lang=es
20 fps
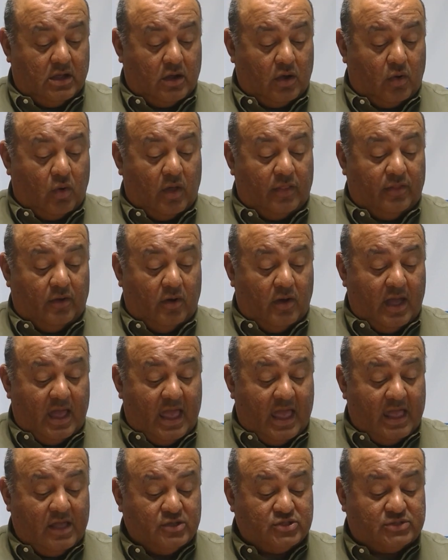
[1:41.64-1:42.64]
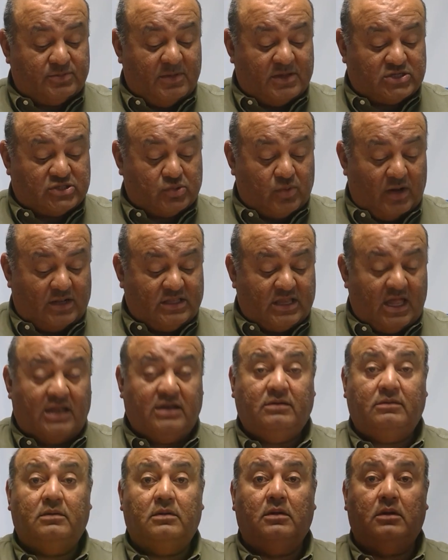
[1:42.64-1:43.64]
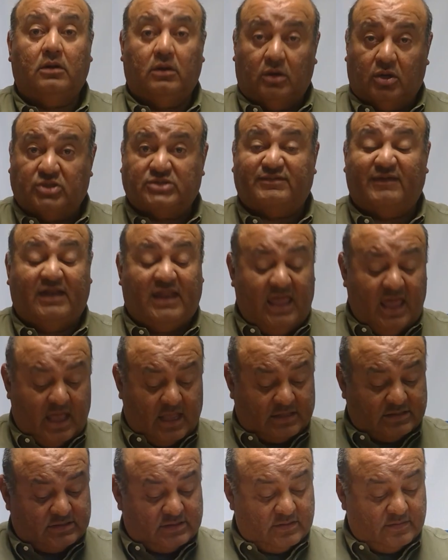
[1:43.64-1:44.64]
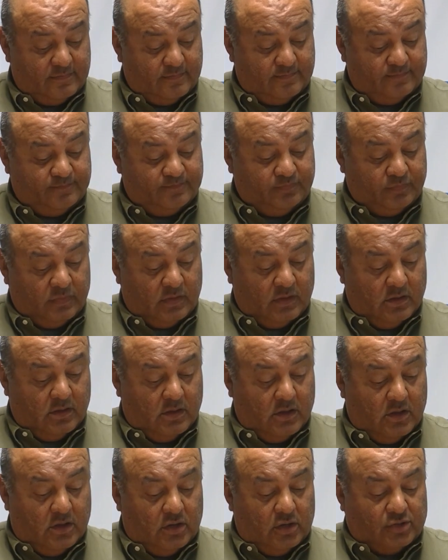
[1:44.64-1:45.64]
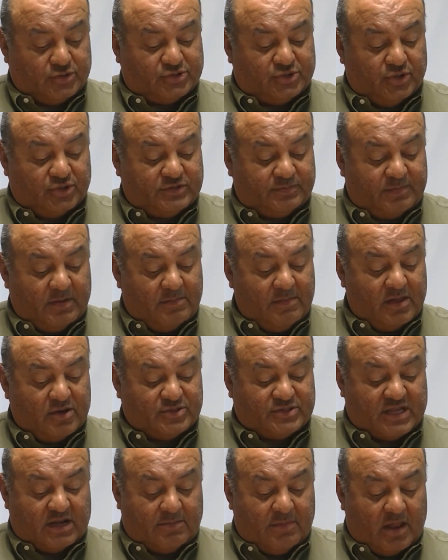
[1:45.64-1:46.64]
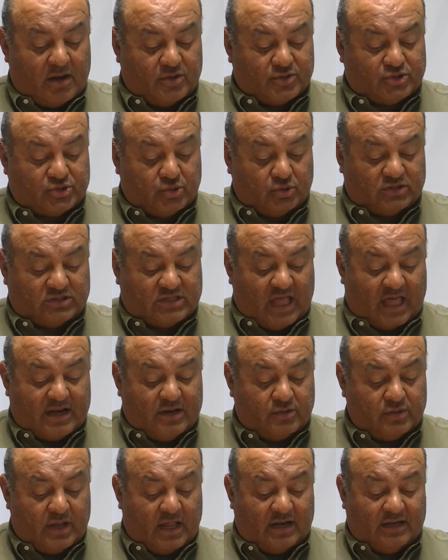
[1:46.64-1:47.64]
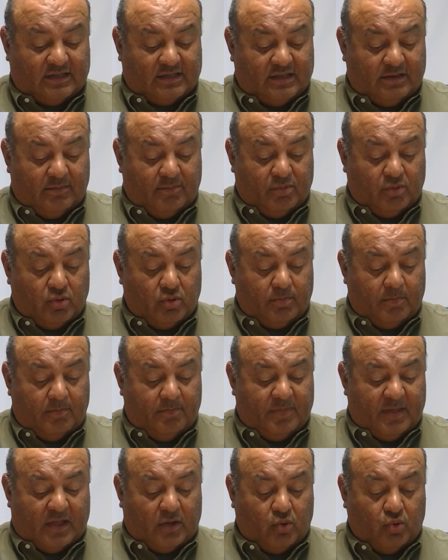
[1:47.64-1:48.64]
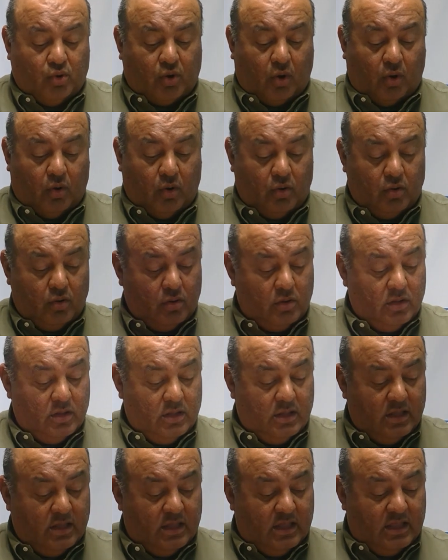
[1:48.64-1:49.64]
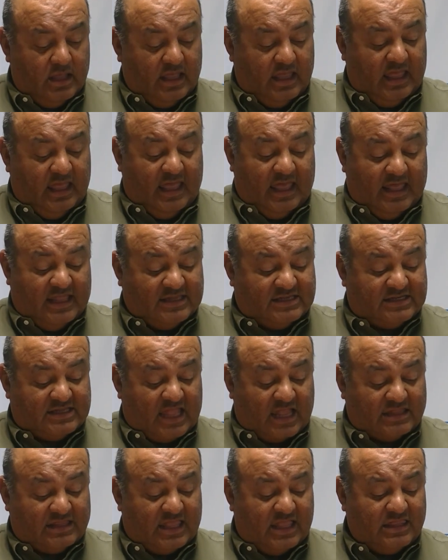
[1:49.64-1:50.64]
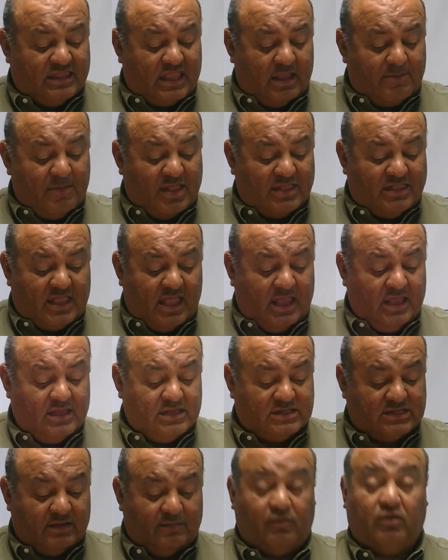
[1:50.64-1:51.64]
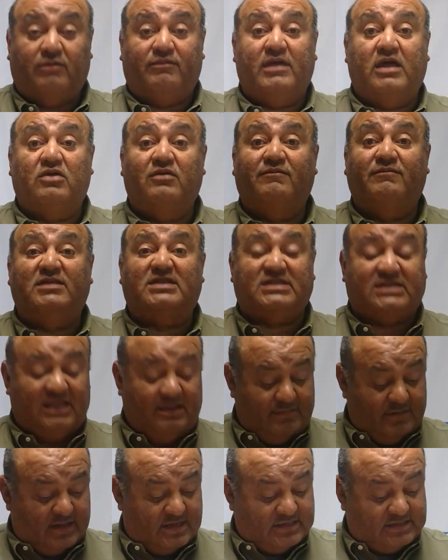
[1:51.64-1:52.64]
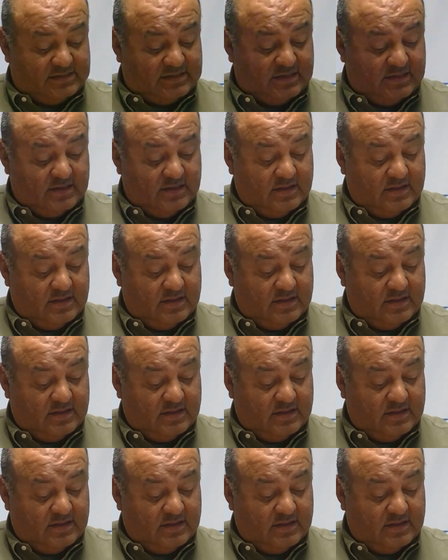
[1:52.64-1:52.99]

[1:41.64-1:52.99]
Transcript: Cuando ellos me sueltan, los verías. Los dos primeros hermanos soltaron al bejuco y instantáneamente se volvieron visibles.